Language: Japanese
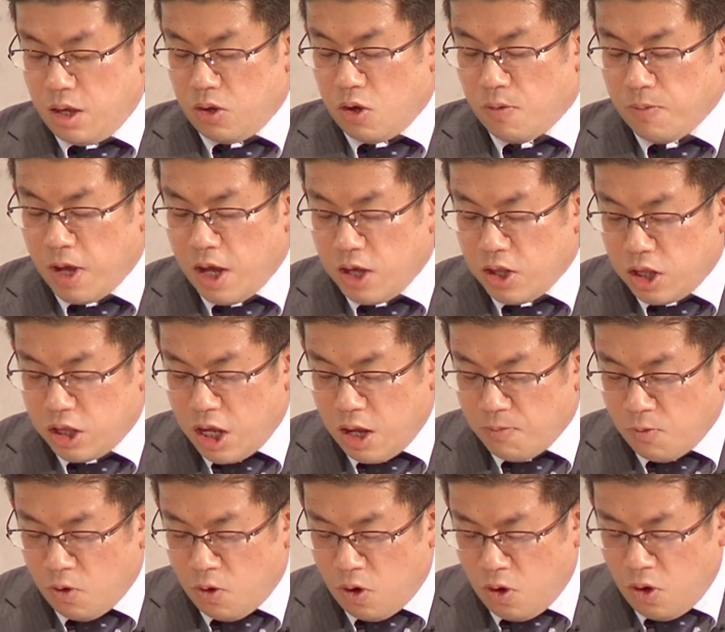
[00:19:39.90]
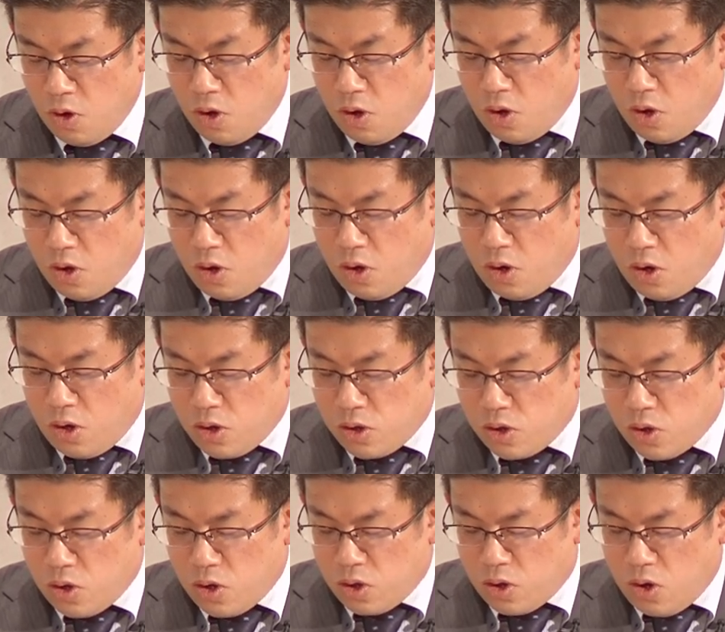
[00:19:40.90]
と命じても、
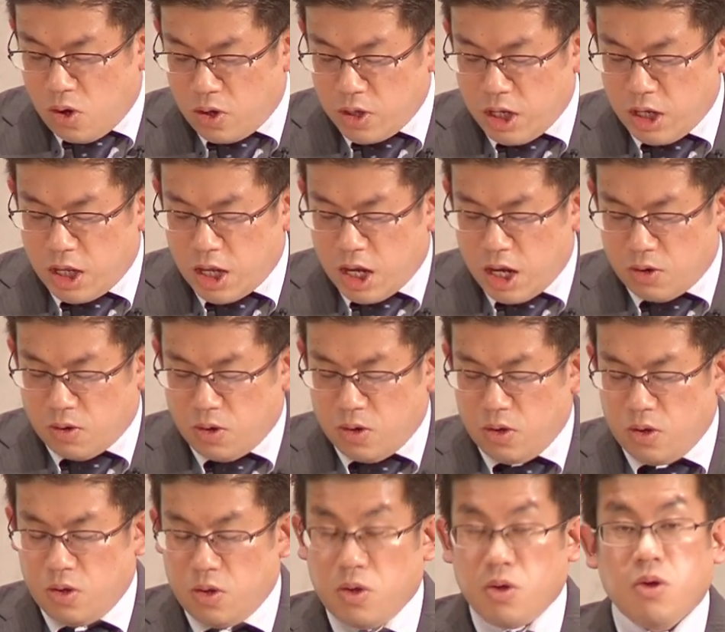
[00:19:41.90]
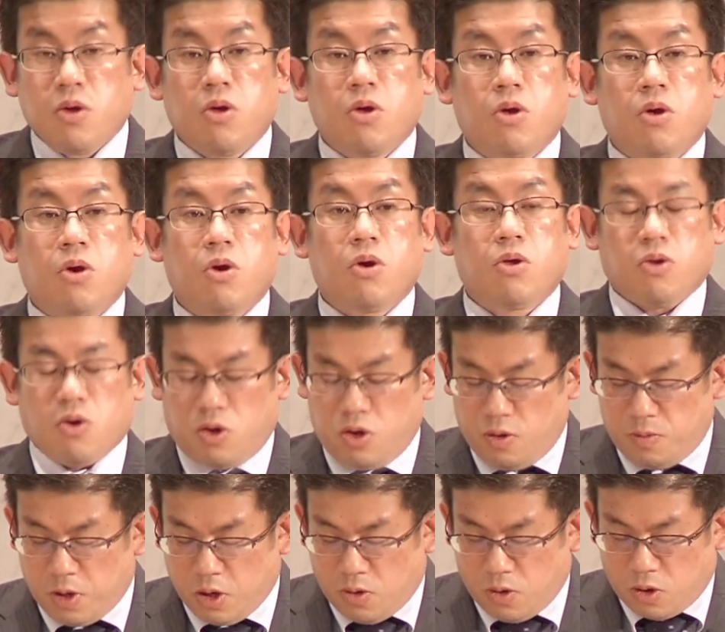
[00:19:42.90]
その通りになる、とい
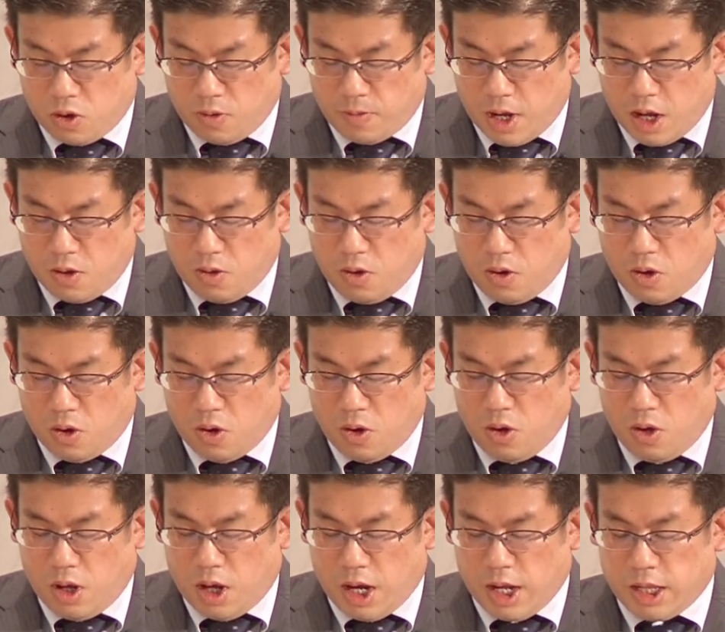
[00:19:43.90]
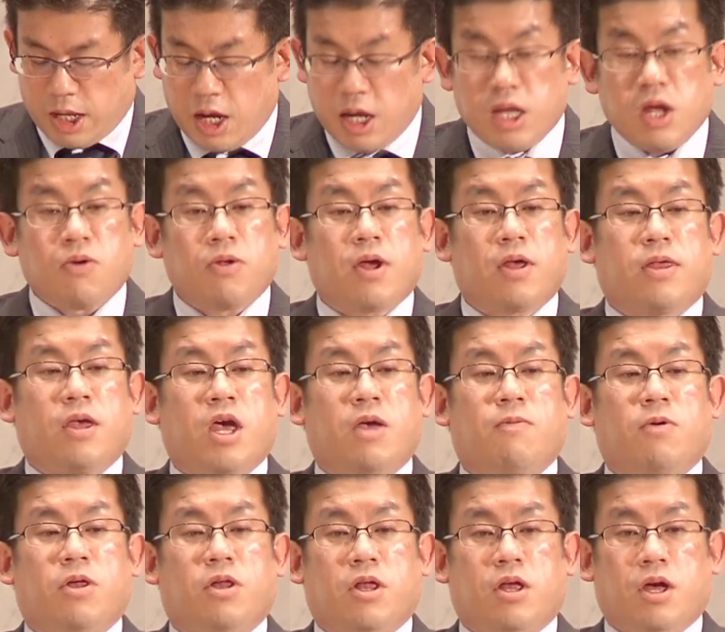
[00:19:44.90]
う御言葉を与えてください
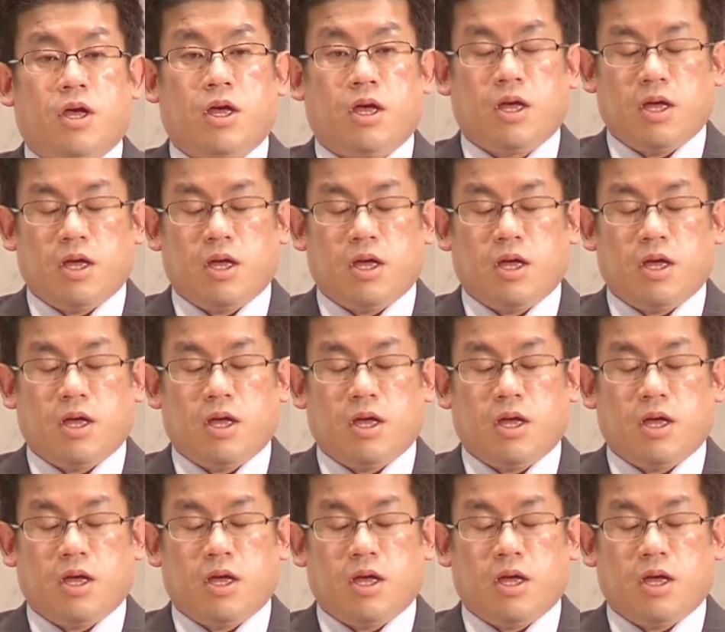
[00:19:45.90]
ました。